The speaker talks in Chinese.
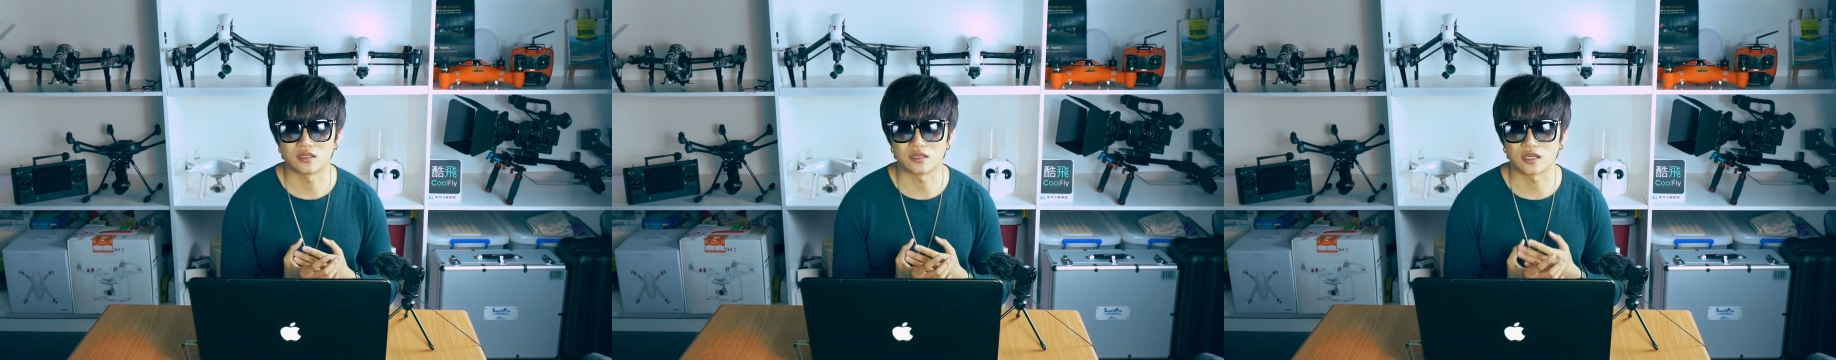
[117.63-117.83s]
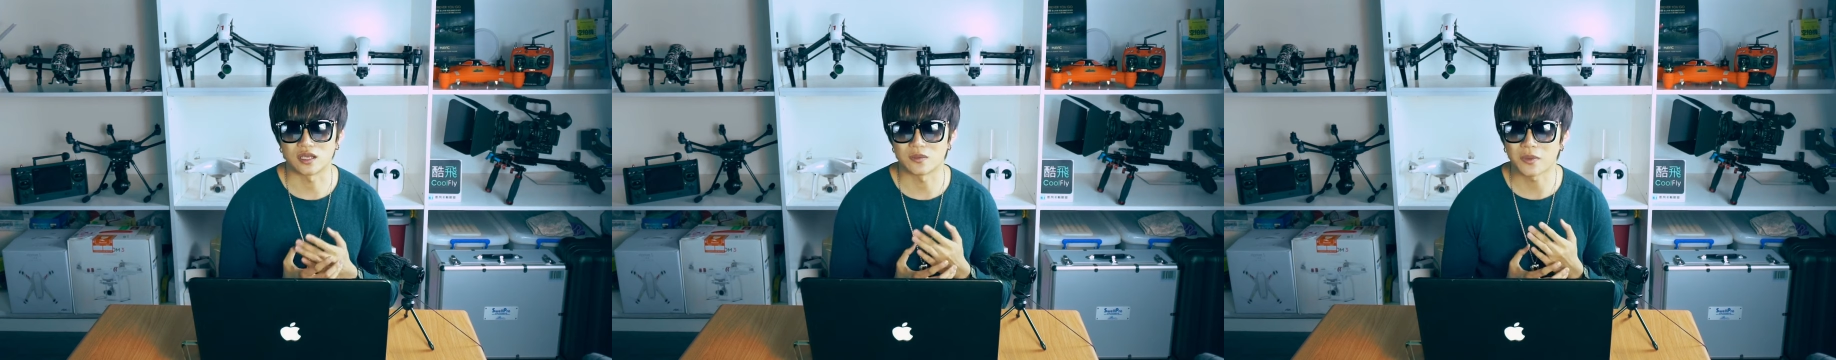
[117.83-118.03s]

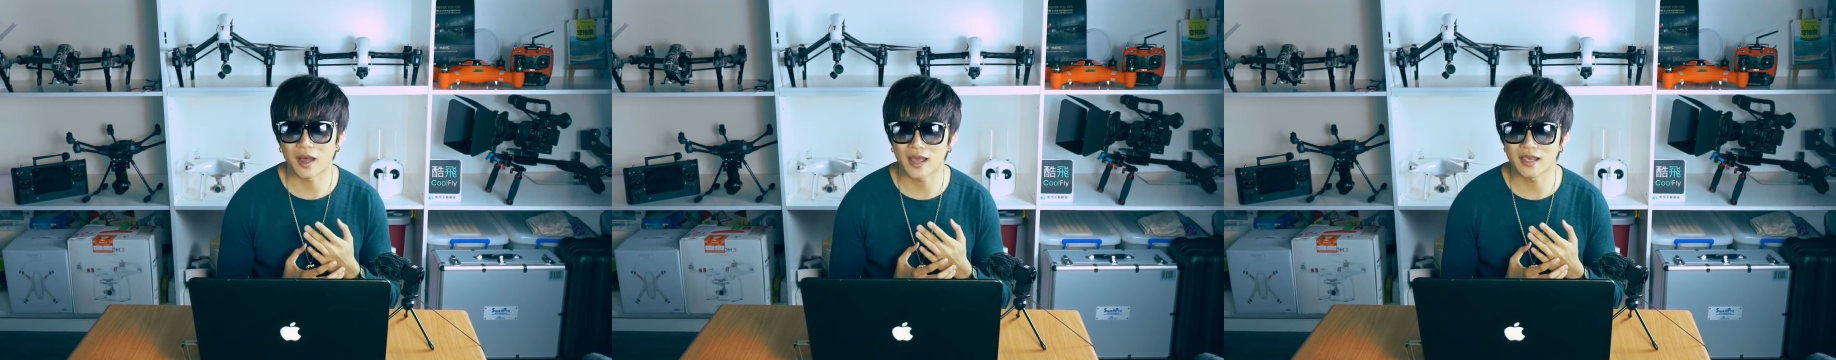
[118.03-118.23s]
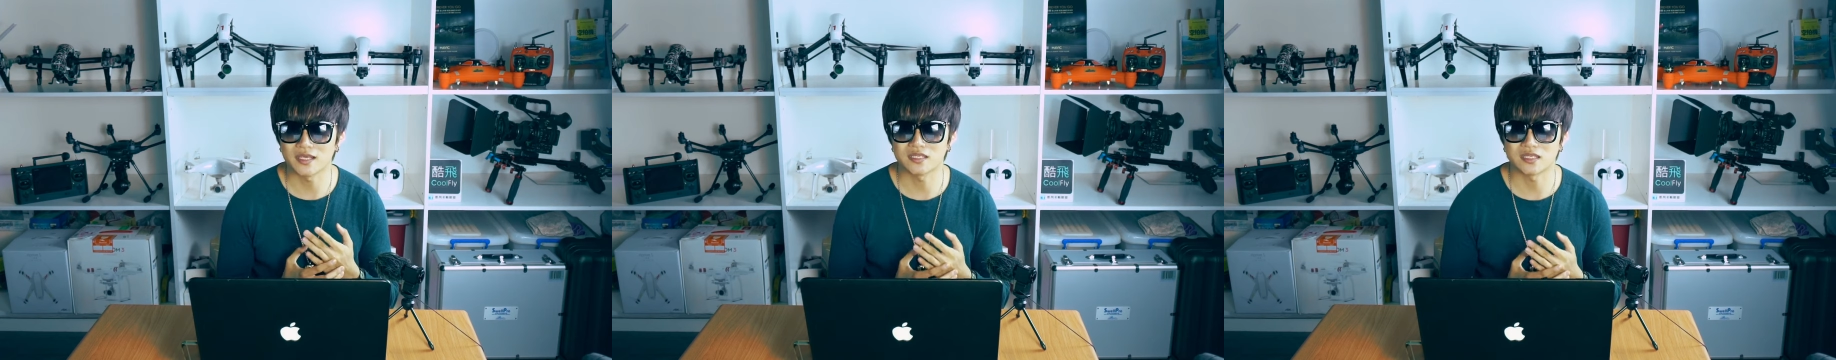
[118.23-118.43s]
你可以
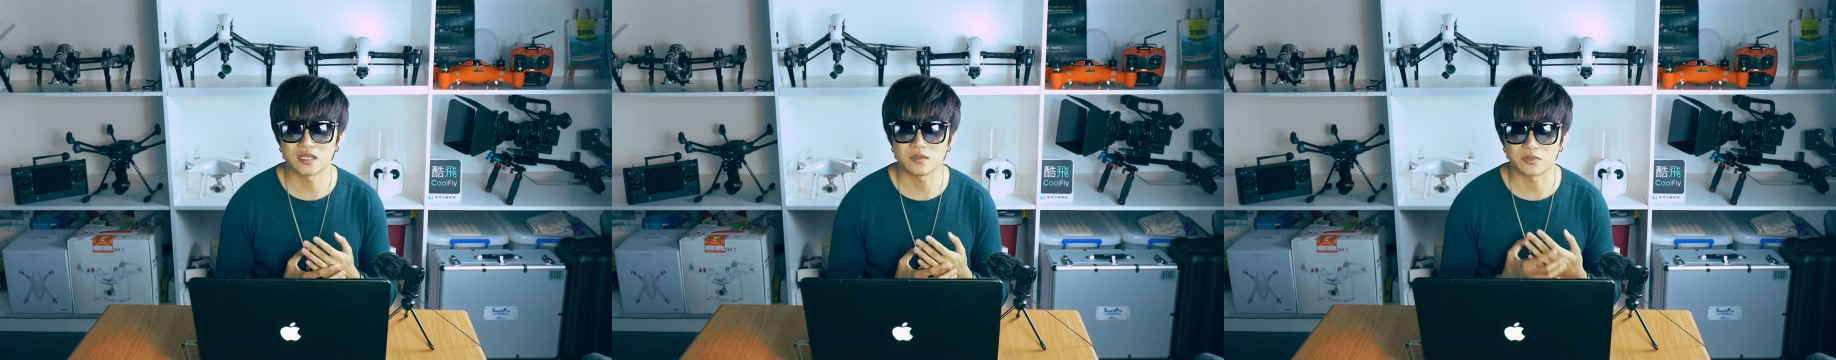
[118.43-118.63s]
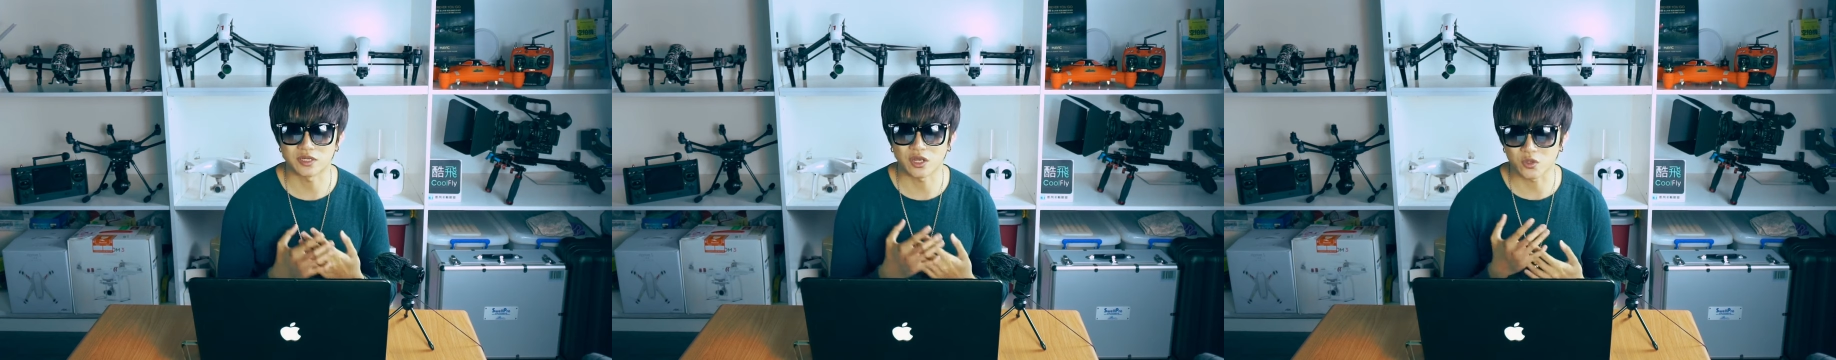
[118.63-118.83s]
拍一
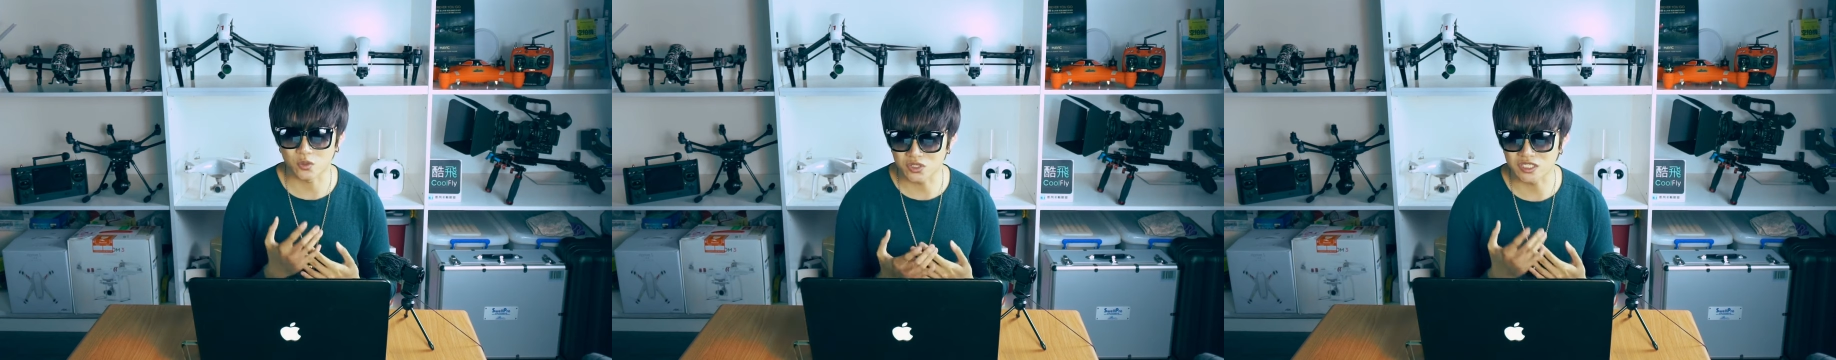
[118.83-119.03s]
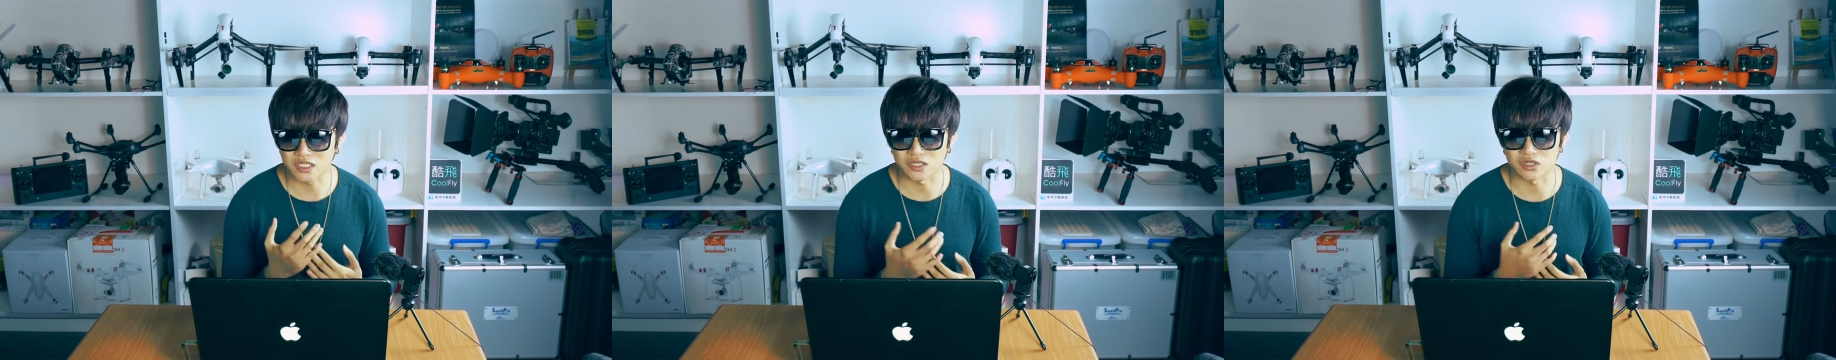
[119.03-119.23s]
些比较
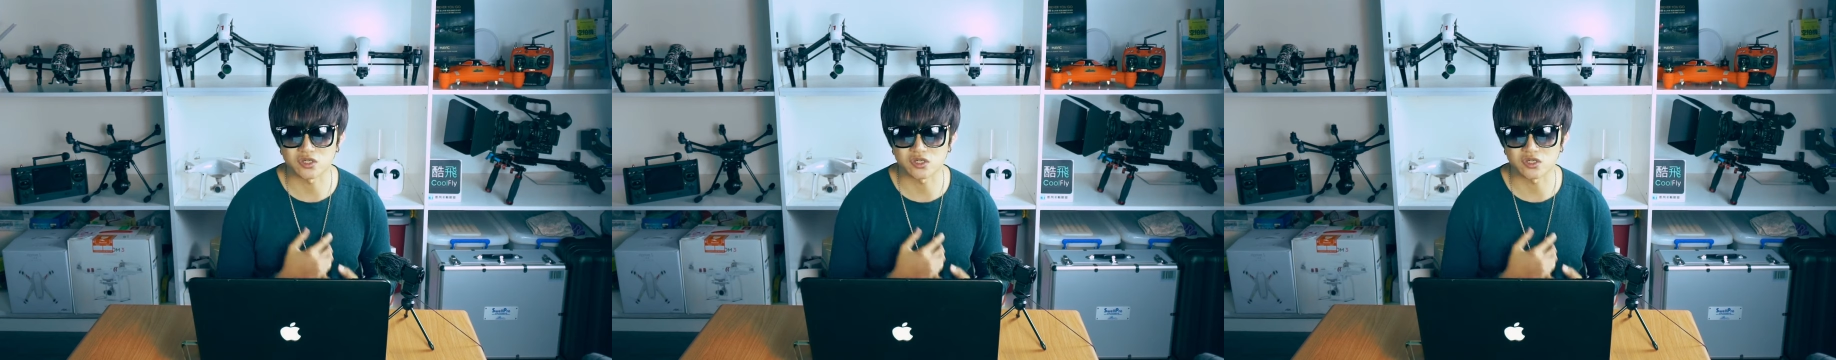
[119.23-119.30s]
有景